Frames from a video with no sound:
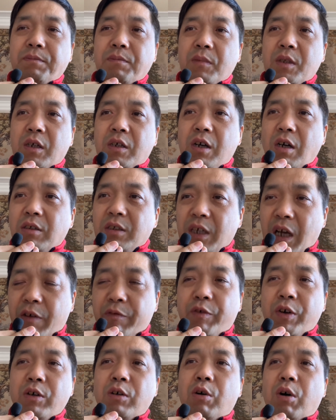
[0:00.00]
更加
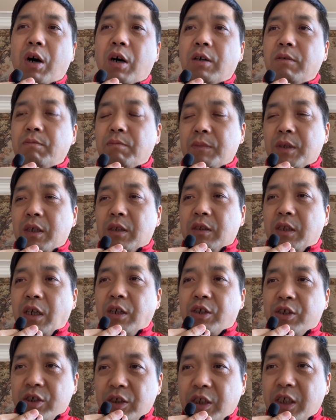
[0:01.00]
疯狂。但
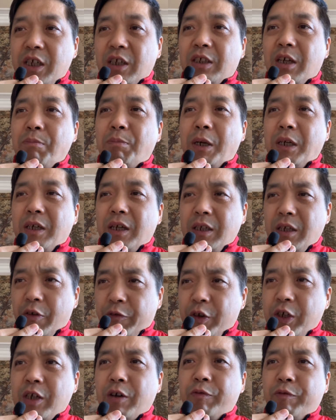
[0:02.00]
实际上他本人也
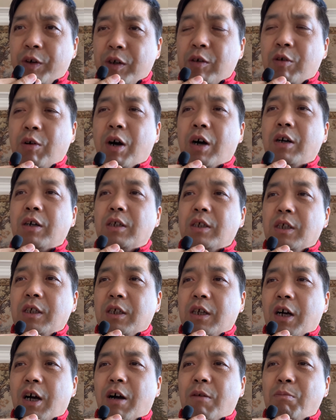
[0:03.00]
非常疯狂
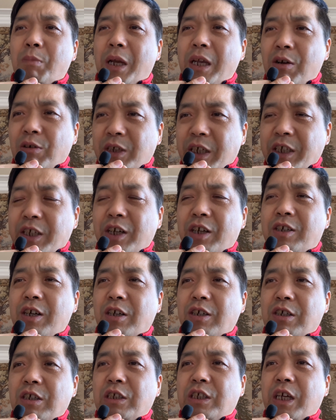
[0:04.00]
啊！没有这些事儿
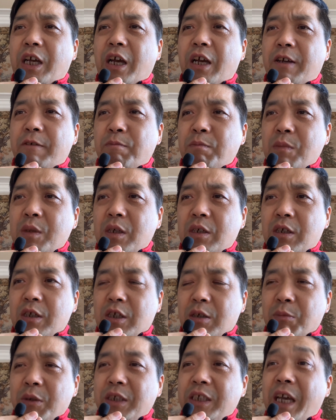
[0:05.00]
之前，
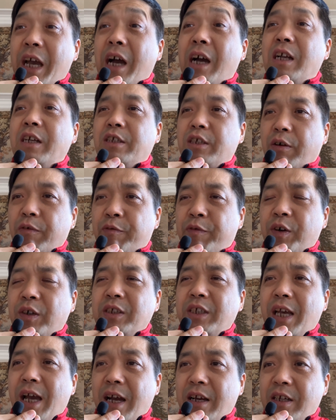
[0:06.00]
什么延安整风、
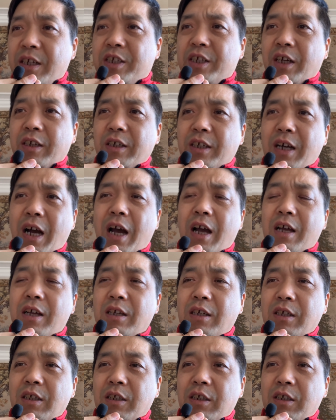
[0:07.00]
延安审干、
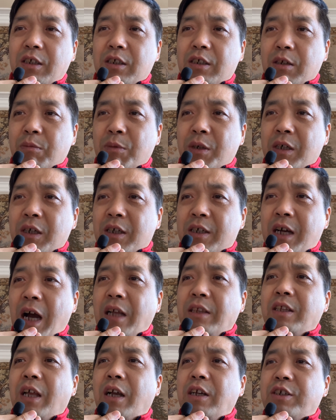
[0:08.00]
什么
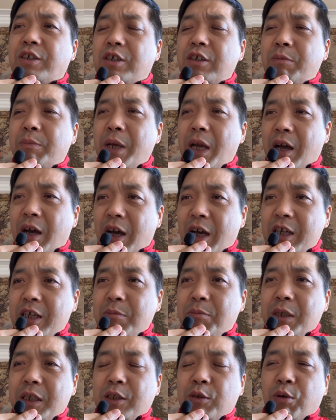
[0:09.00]
赣南事变、
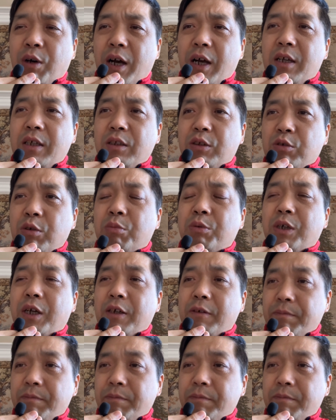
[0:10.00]
AB 团，对不对？